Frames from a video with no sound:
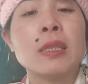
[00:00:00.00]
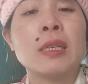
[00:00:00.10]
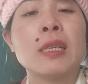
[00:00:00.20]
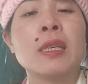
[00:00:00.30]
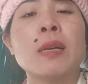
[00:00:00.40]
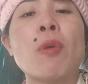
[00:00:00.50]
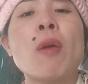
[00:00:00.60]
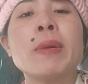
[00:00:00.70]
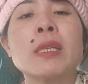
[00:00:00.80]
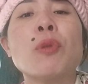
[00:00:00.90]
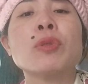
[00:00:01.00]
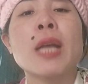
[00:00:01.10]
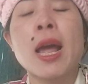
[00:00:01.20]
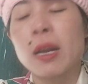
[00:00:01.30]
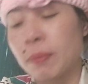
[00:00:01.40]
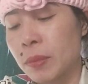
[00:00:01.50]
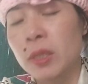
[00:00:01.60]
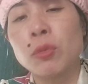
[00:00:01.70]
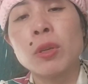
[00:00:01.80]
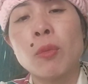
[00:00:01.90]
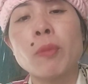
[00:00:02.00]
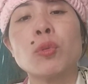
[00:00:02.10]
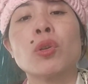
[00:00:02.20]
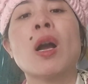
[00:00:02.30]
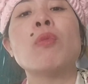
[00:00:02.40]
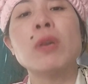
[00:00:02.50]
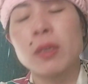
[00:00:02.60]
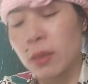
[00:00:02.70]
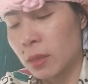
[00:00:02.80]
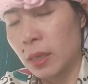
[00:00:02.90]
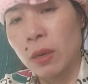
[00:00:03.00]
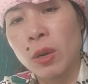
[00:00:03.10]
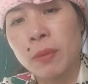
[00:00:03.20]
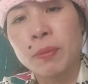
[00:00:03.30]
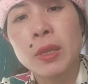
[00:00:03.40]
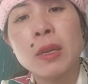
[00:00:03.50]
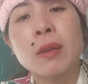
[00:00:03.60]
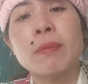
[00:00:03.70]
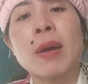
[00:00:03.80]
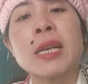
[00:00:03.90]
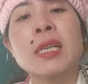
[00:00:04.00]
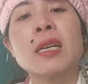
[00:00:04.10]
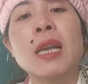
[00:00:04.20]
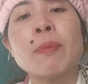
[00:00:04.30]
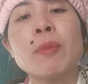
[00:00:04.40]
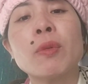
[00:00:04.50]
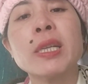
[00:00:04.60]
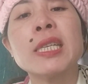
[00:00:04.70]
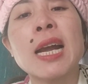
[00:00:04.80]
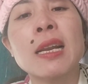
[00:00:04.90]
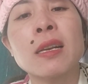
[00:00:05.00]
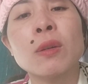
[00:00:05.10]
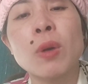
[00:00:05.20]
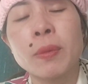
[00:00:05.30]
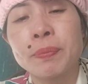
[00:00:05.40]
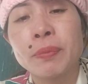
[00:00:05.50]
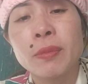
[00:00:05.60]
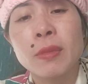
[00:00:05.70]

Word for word: vì những cái món mày xấu xa lắm giống như món chuột cống á đúng không mày chắc năm không đánh răng lần đúng không